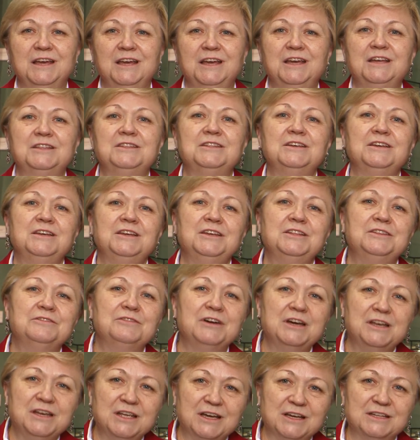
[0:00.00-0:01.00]
Это и
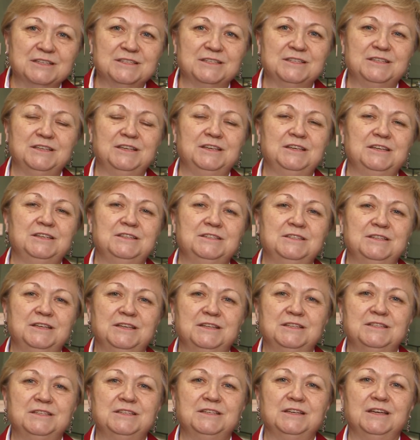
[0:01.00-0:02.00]
дворянские
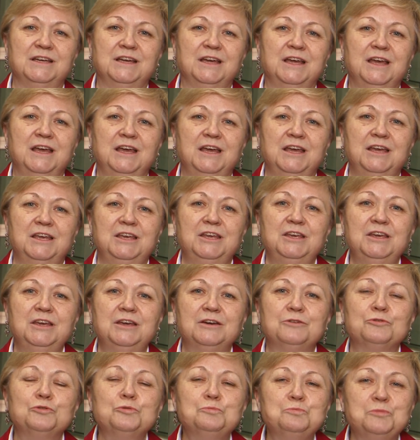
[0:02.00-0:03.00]
дети, и
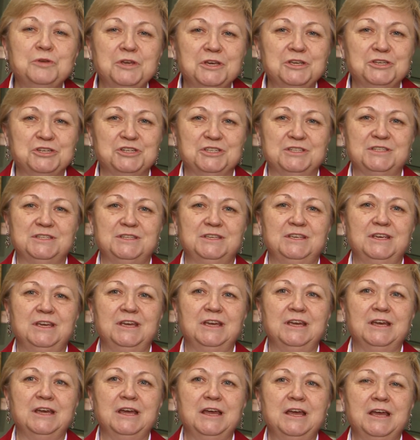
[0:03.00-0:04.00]

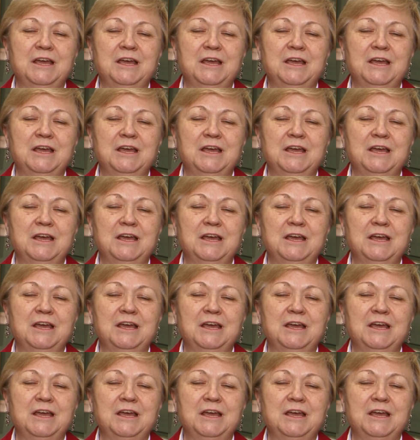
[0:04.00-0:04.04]
купеческие,